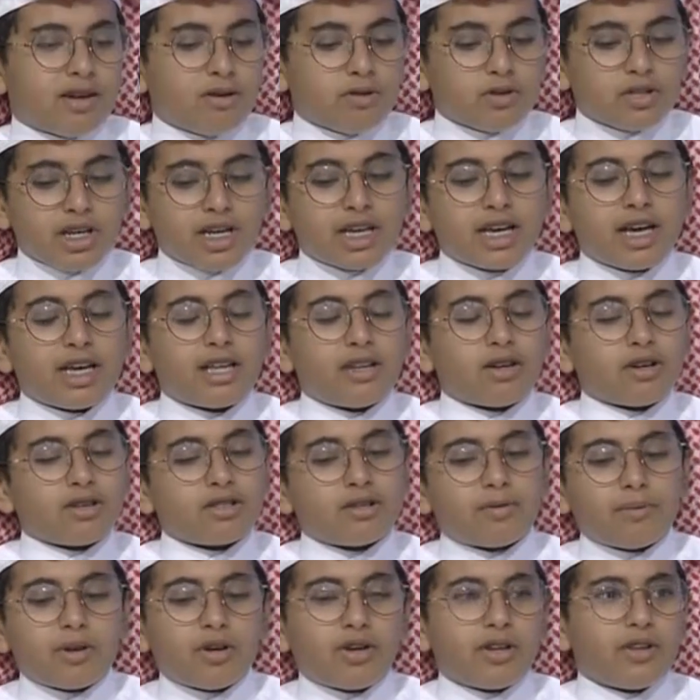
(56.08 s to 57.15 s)
اول شيء كانوا
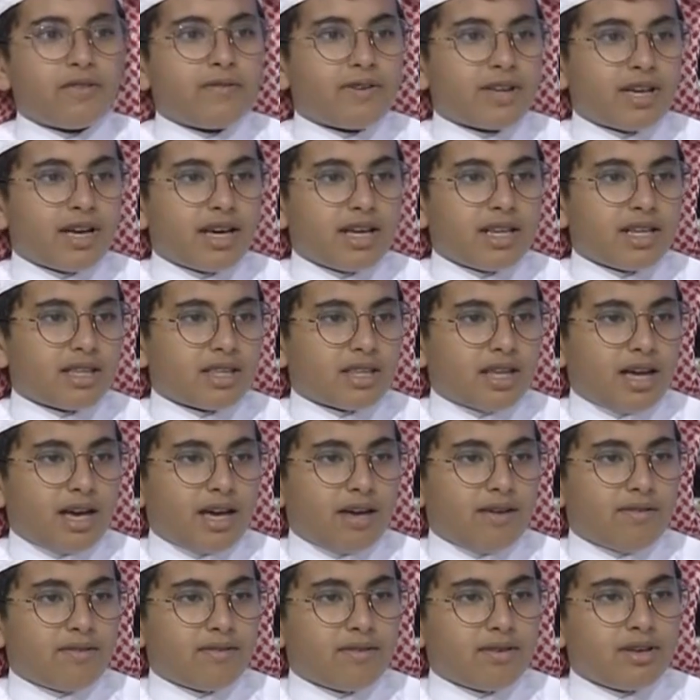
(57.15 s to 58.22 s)
اختبروني على في الطائف
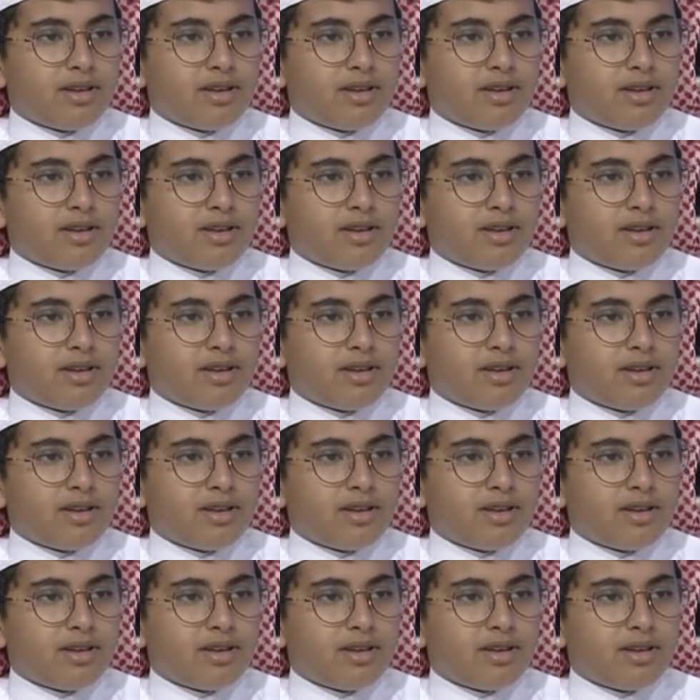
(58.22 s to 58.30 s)
في ال...